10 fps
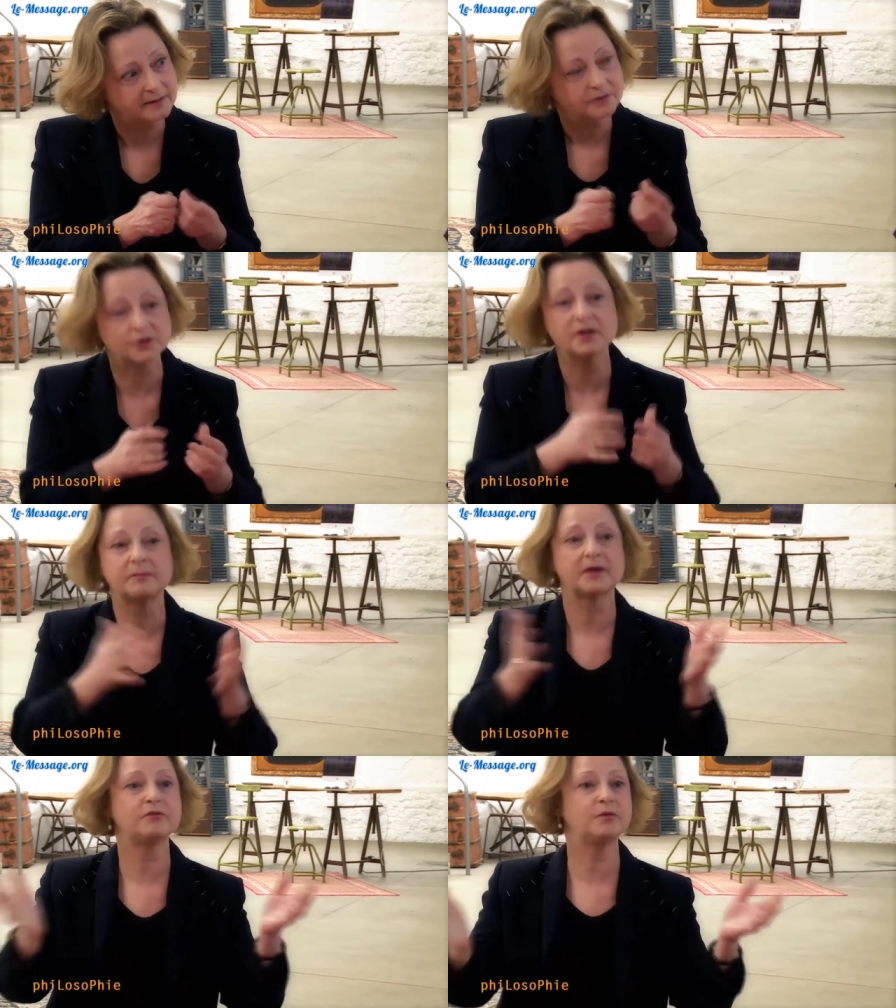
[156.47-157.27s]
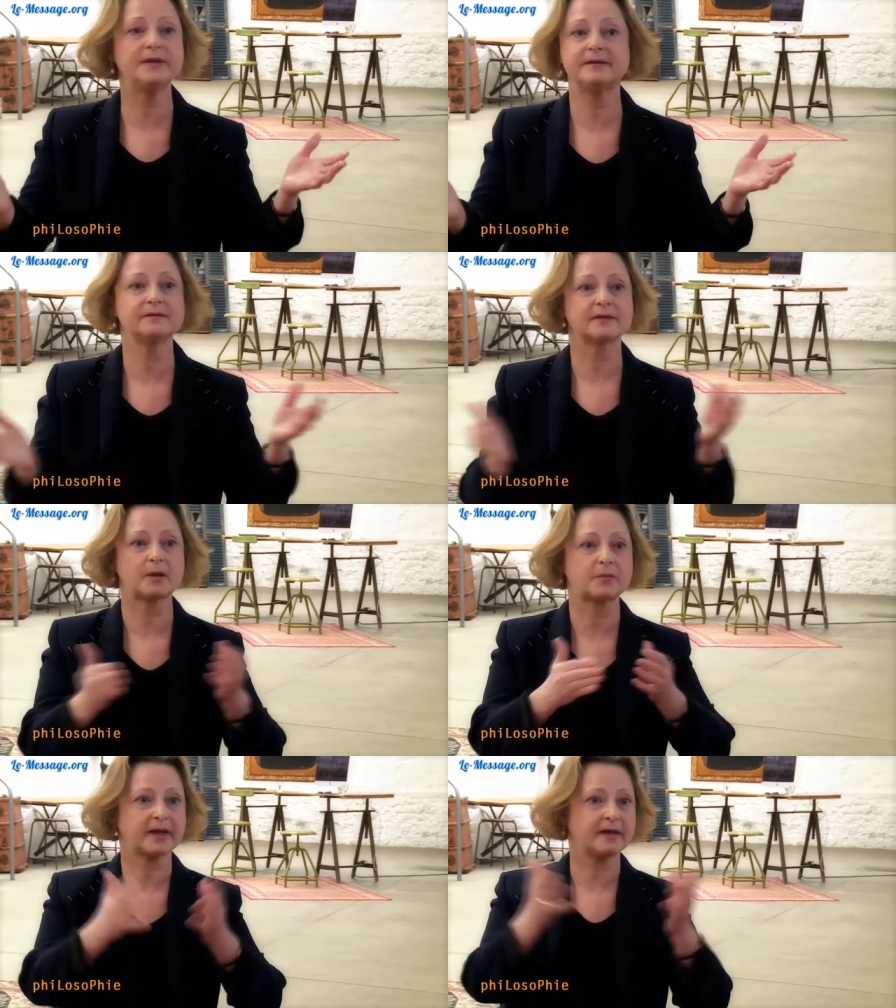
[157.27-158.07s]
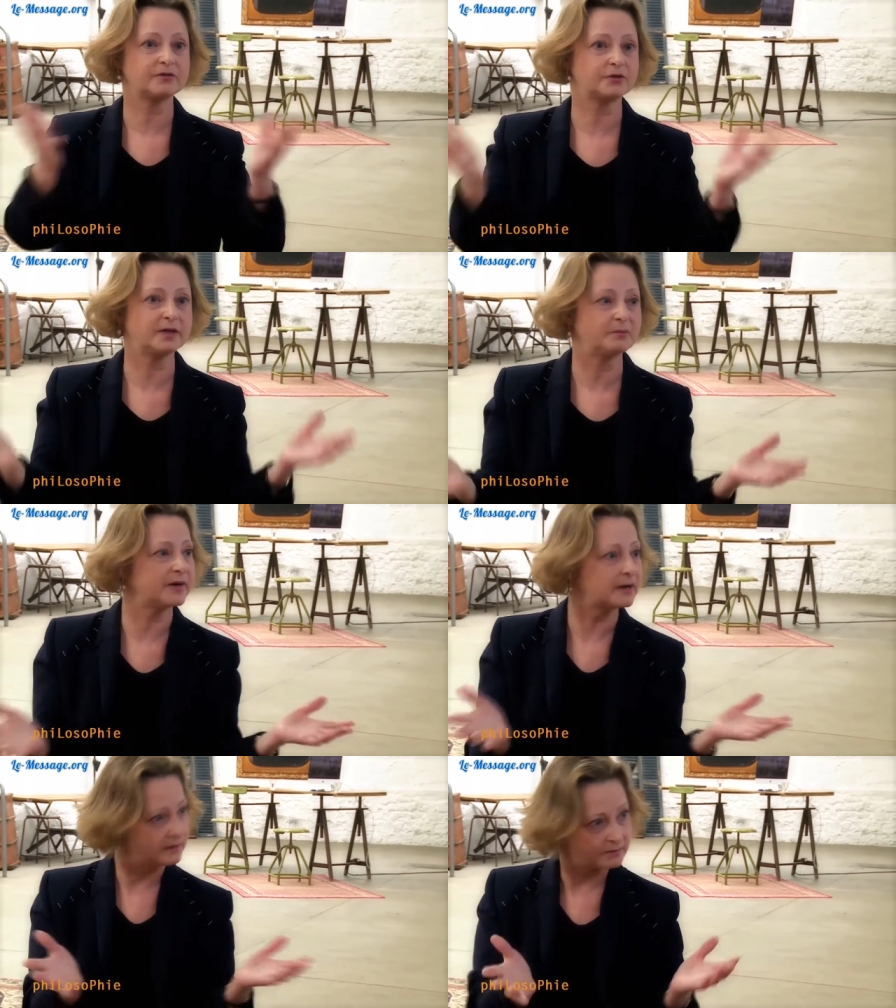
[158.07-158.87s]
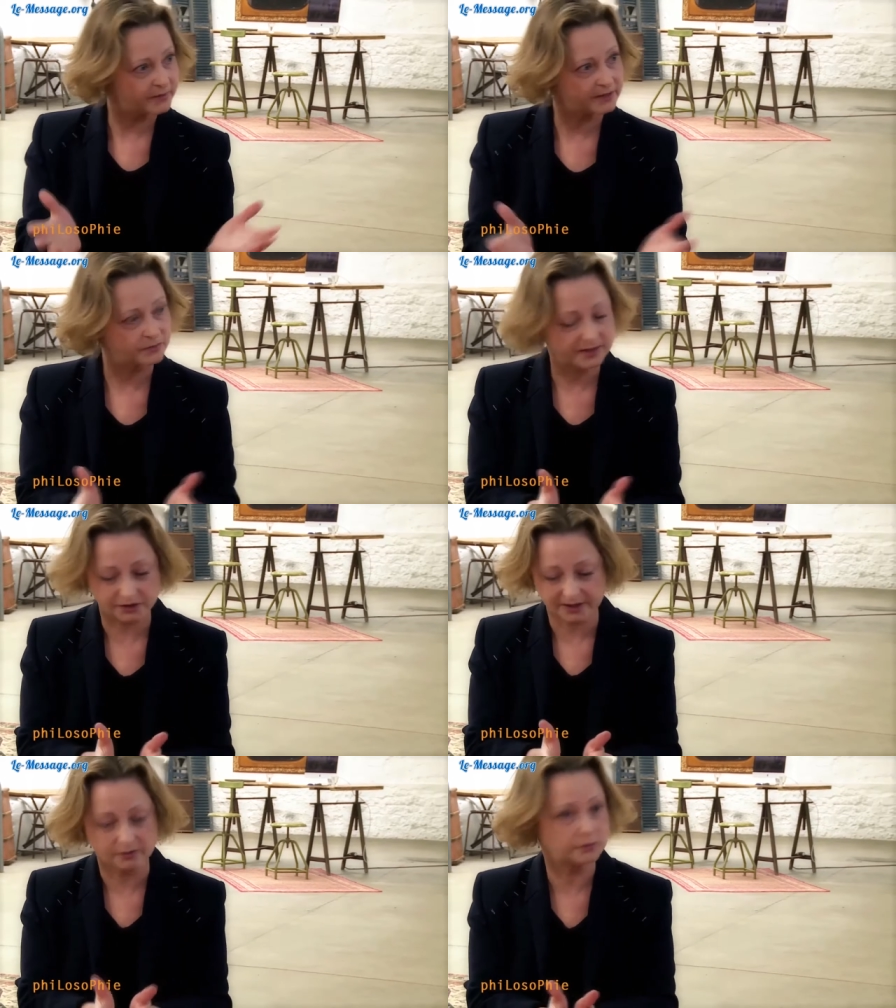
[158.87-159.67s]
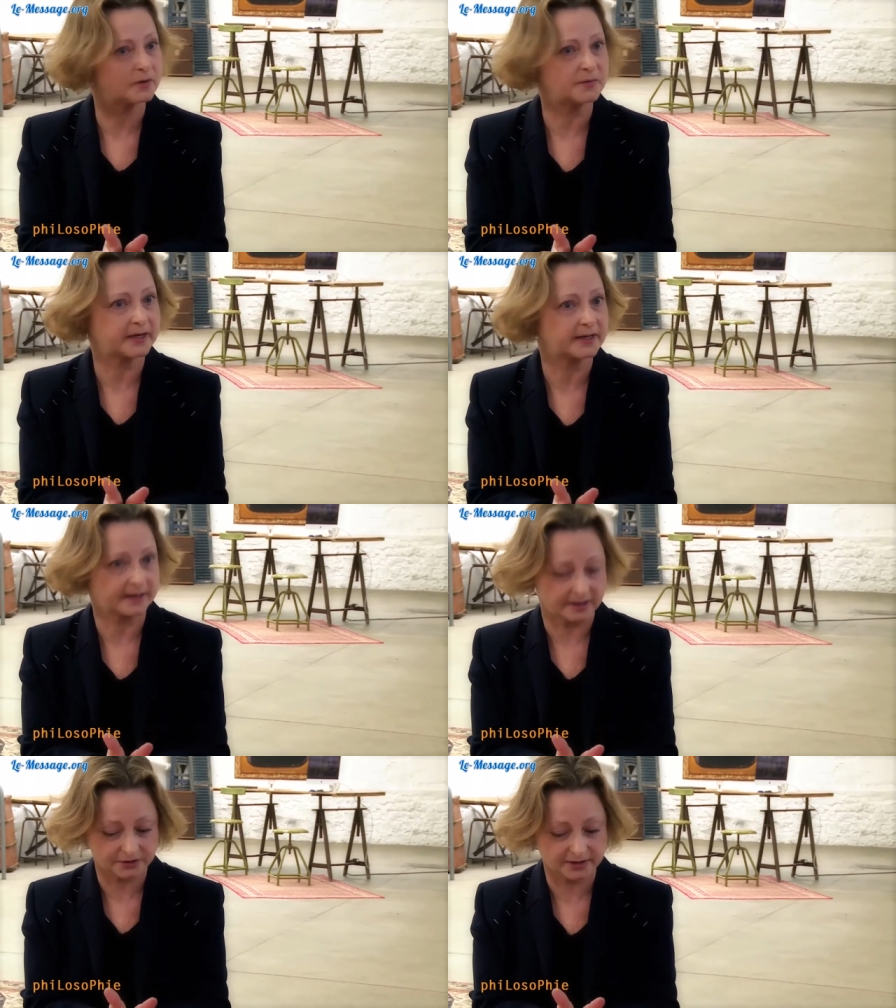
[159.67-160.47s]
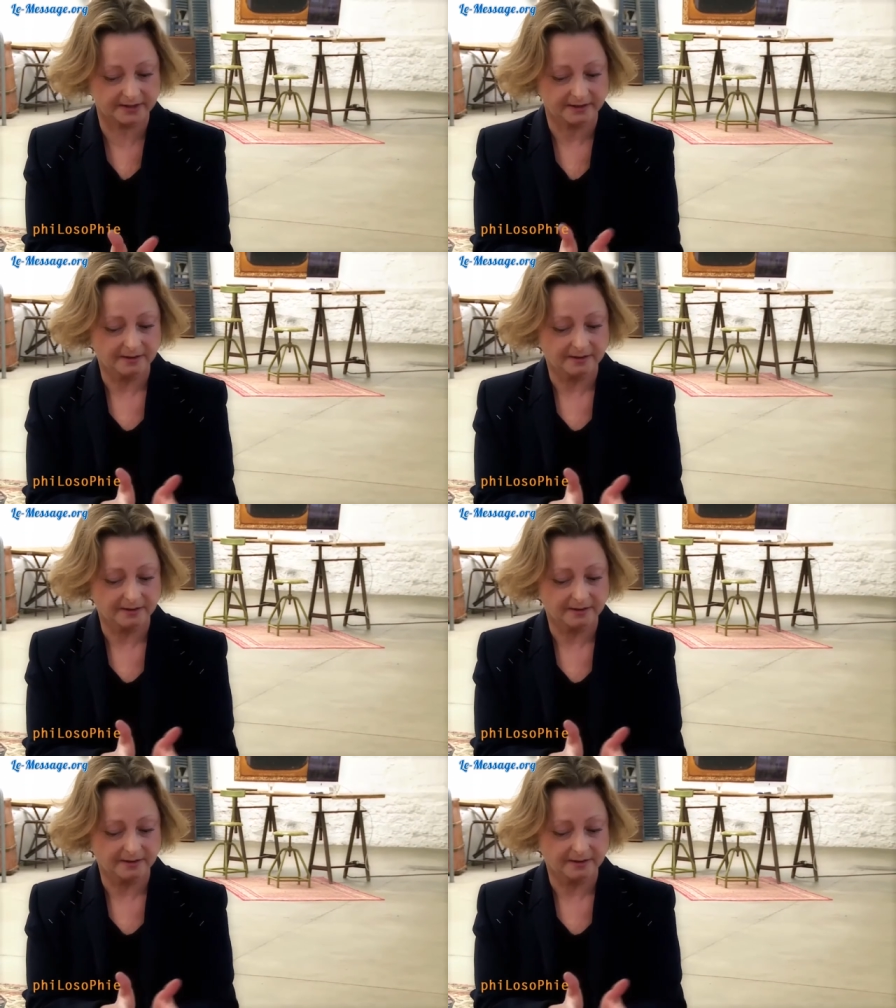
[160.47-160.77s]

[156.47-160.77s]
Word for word: Je n'ai pas fuité dans la presse, je n'ai pas. Vous voyez, je veux dire, j'ai rendu à ma hiérarchie,